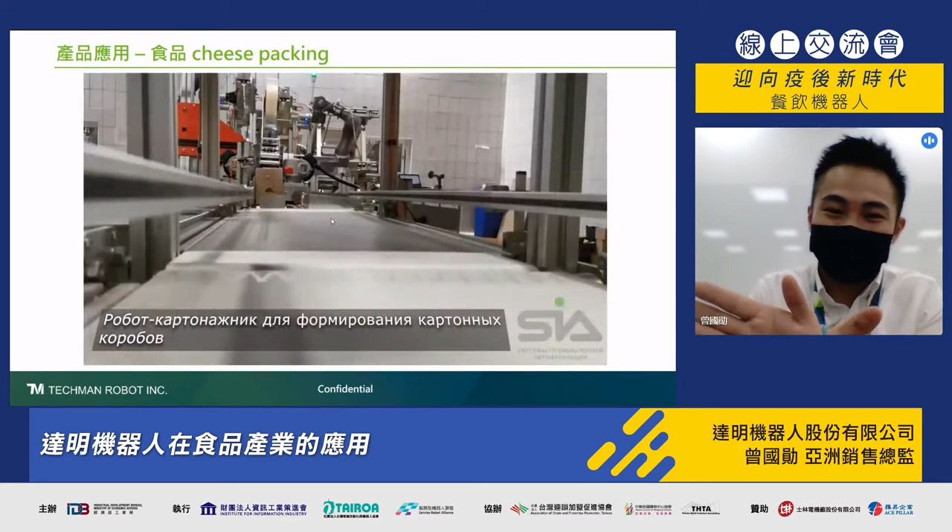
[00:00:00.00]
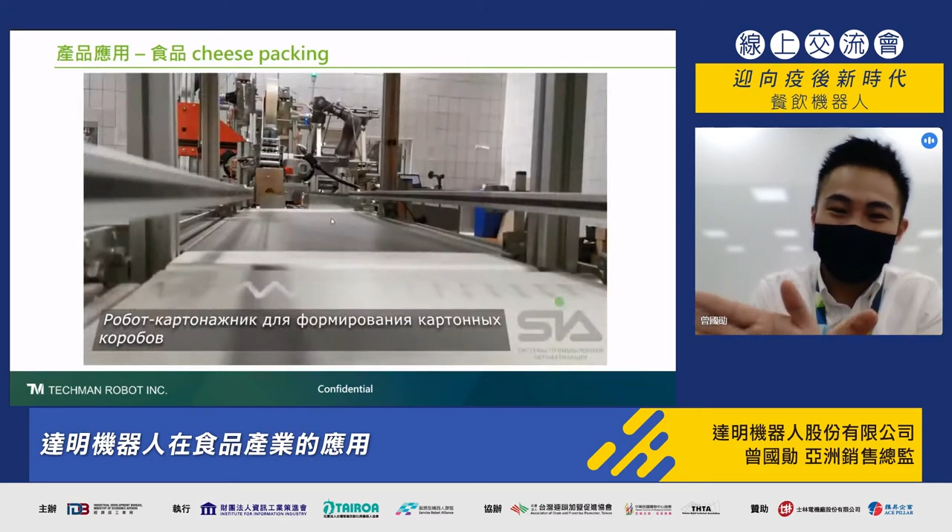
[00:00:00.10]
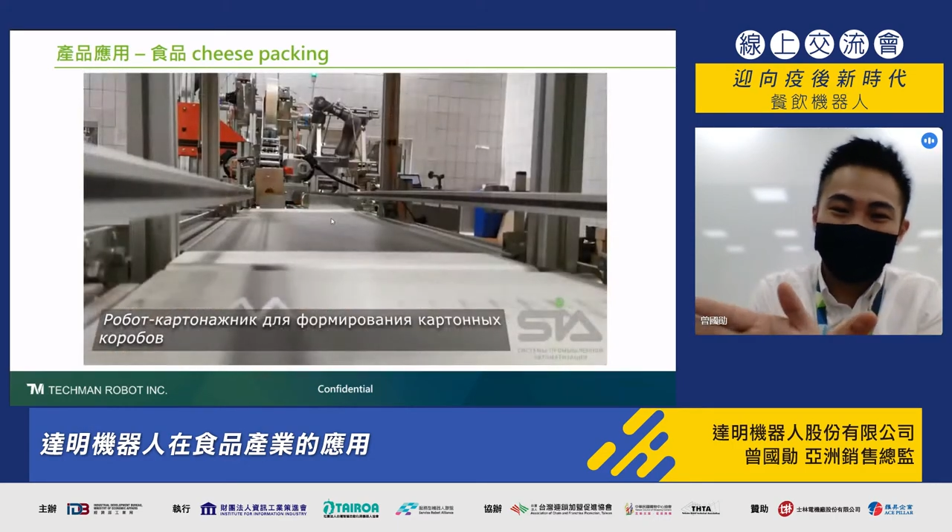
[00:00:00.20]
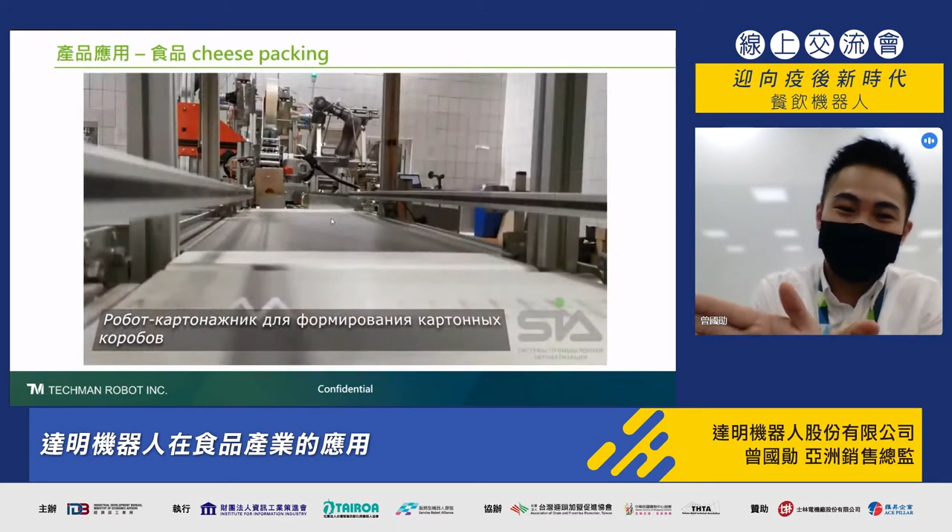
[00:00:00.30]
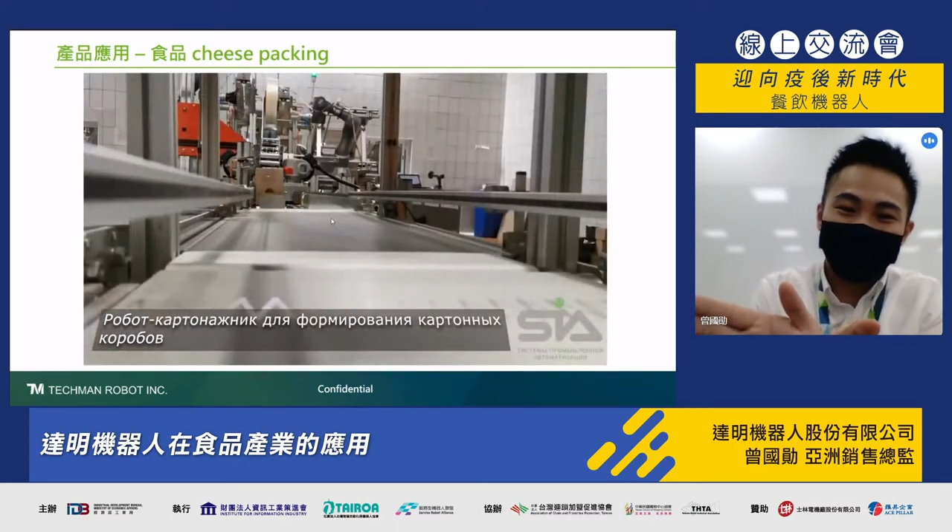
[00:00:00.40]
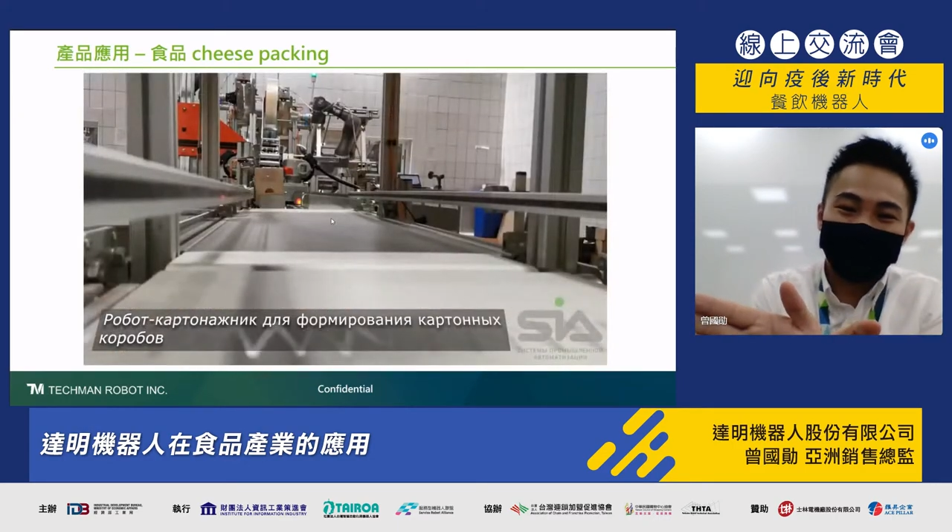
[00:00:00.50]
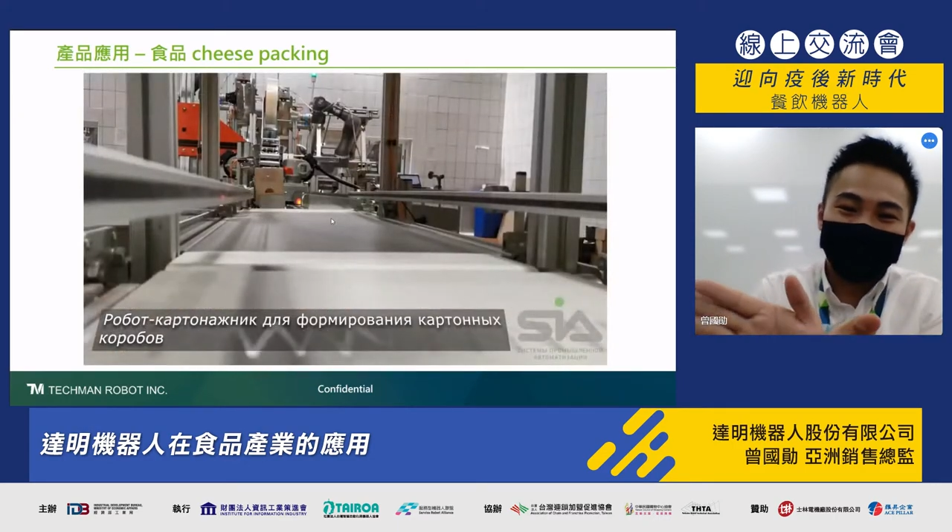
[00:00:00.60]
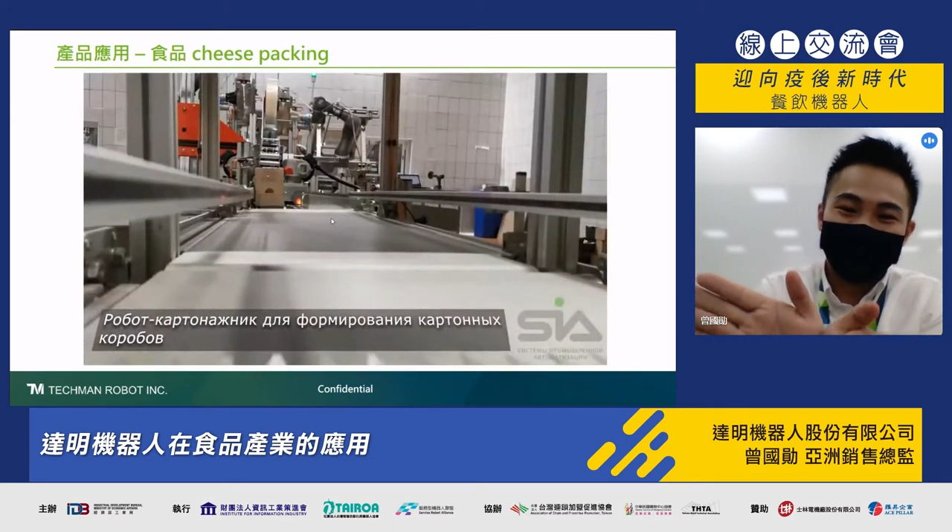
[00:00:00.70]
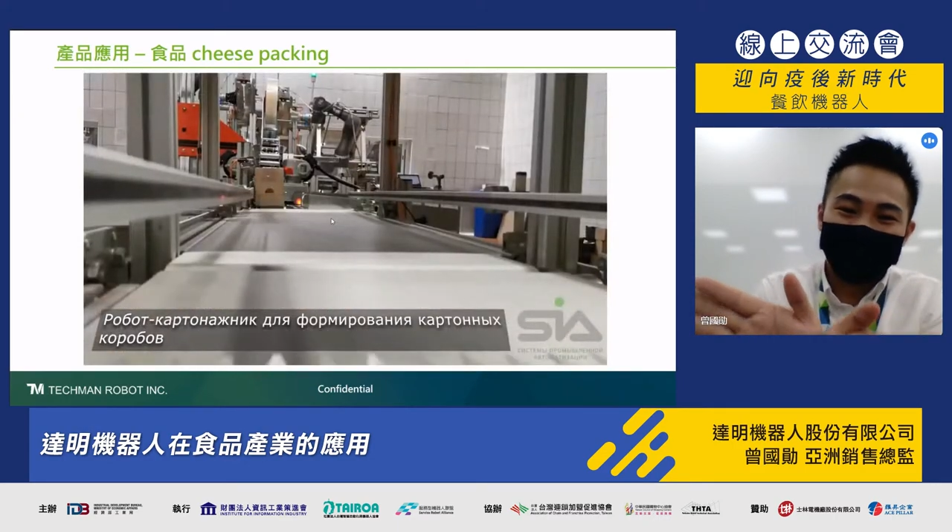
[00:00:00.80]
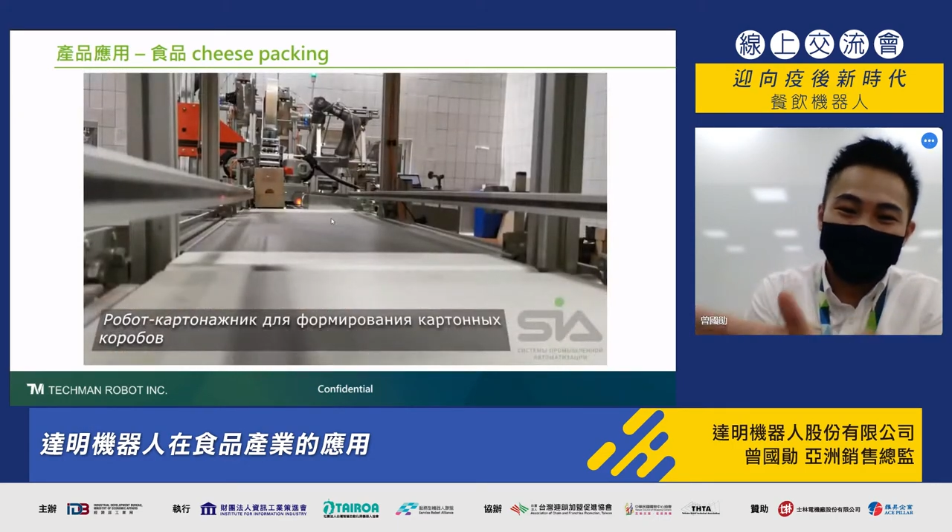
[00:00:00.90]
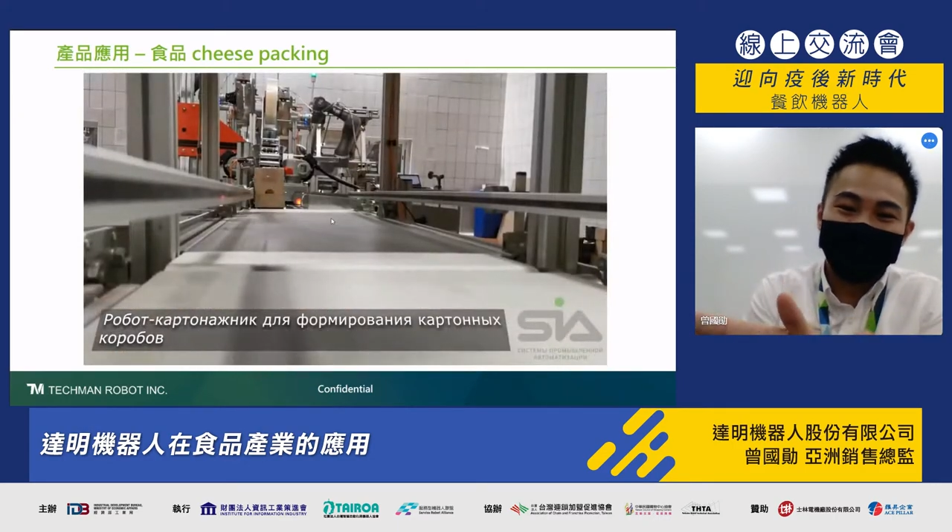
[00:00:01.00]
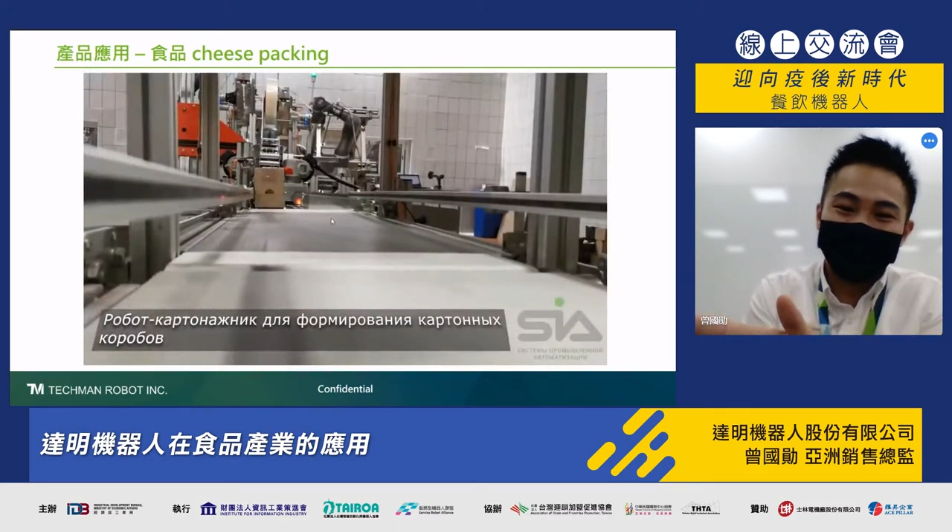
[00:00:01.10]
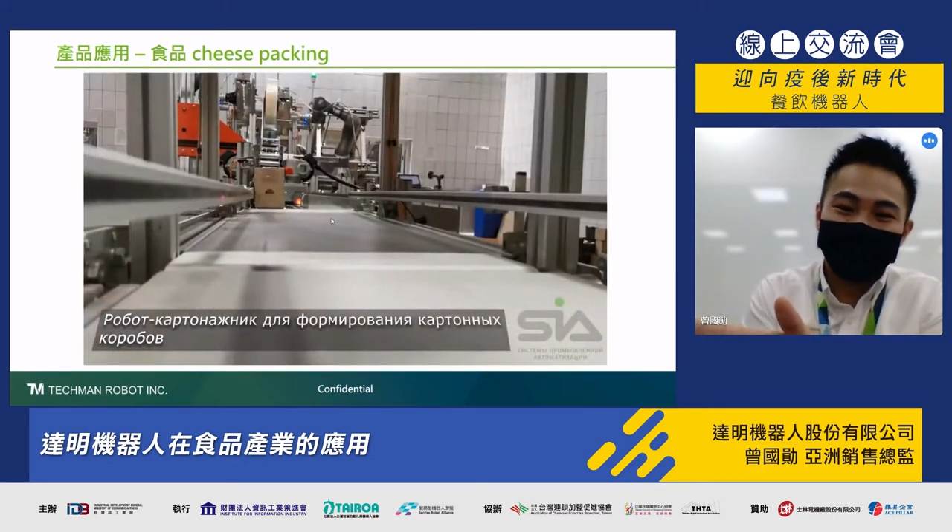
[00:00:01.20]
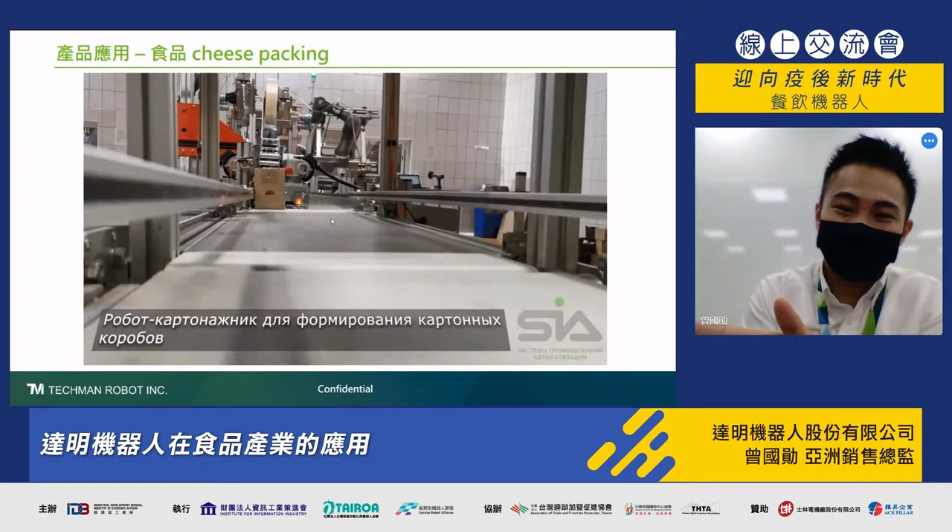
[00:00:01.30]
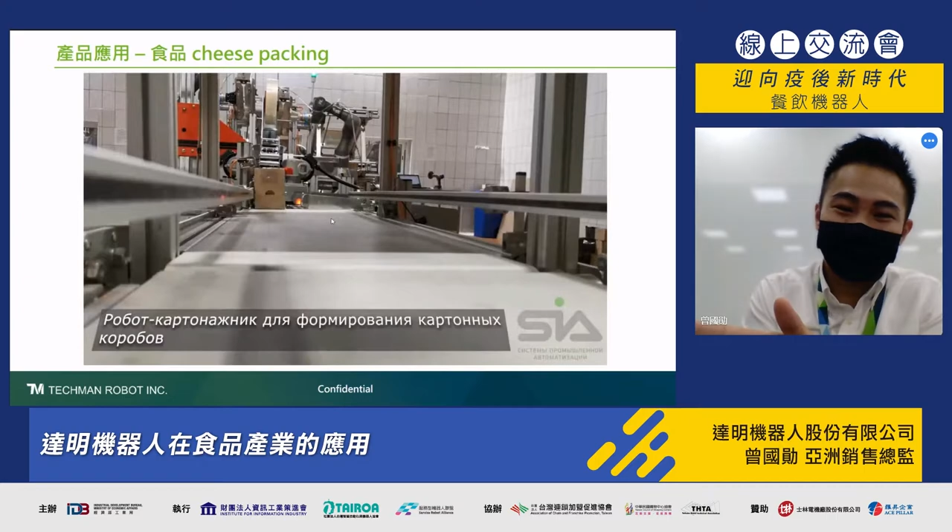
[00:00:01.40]
成一个立体的
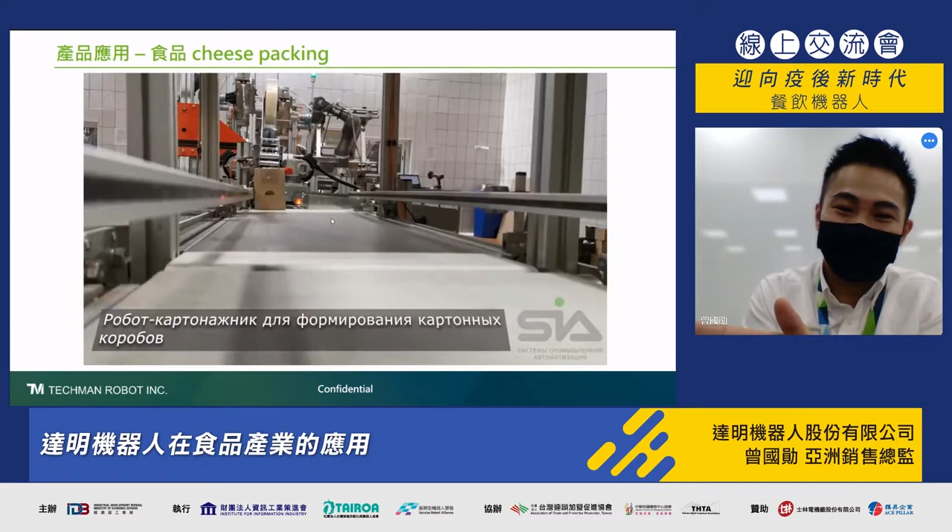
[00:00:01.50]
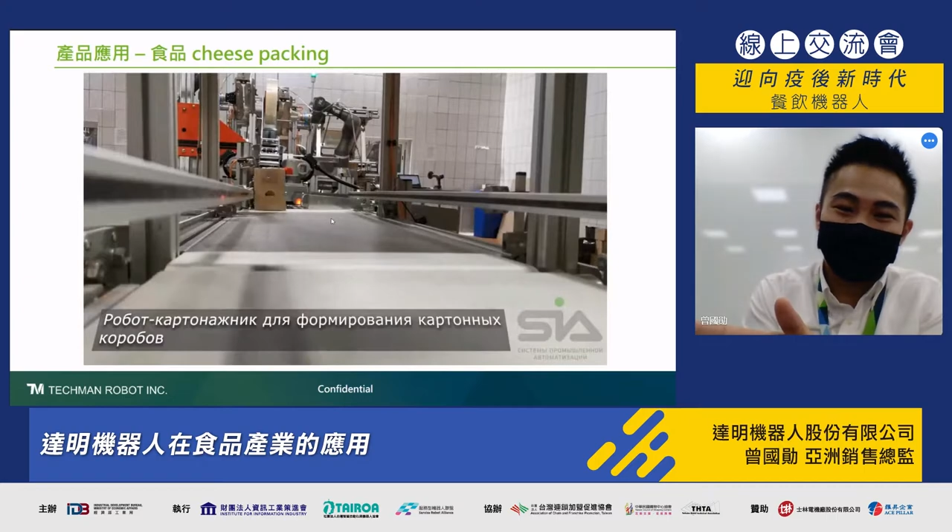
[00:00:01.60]
状态，